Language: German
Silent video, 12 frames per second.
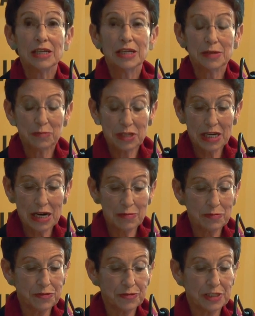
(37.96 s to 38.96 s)
im
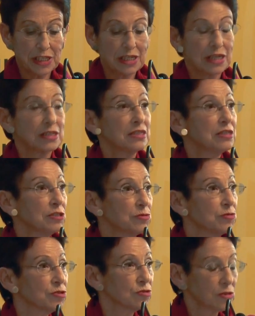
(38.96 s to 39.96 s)
Kampf gegen
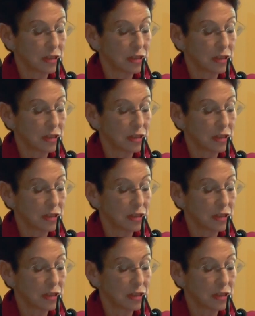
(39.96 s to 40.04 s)
Rassismus und